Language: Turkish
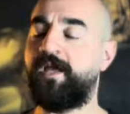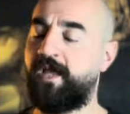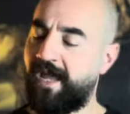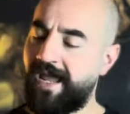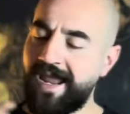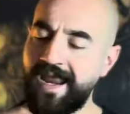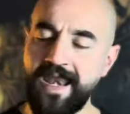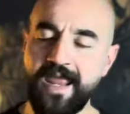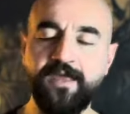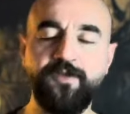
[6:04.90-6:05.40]

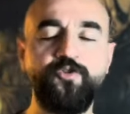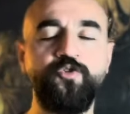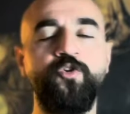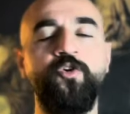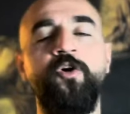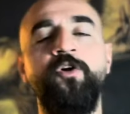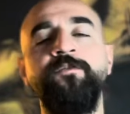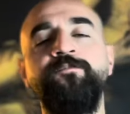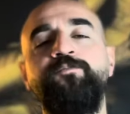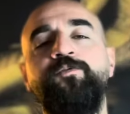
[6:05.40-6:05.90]

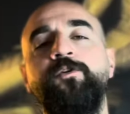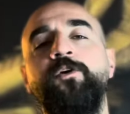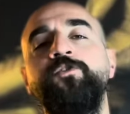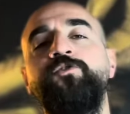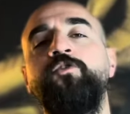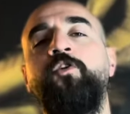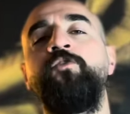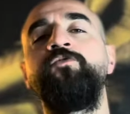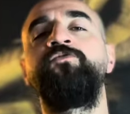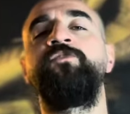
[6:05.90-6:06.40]
elektron,
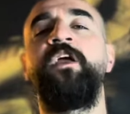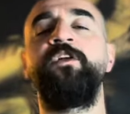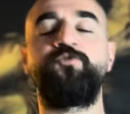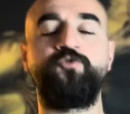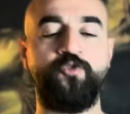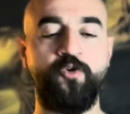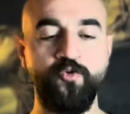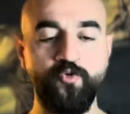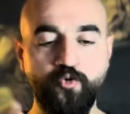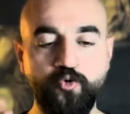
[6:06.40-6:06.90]
proton,
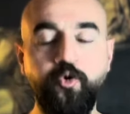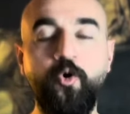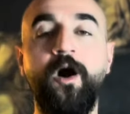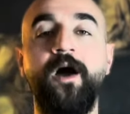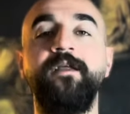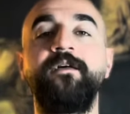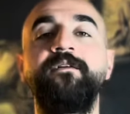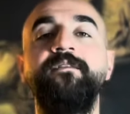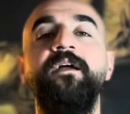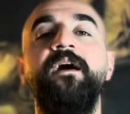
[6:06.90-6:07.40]
netron,
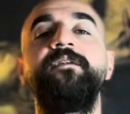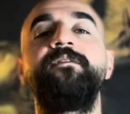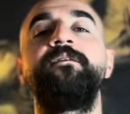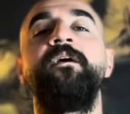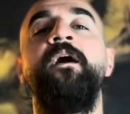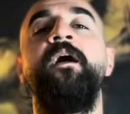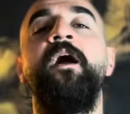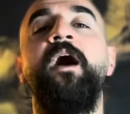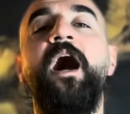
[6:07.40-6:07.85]
kuarklar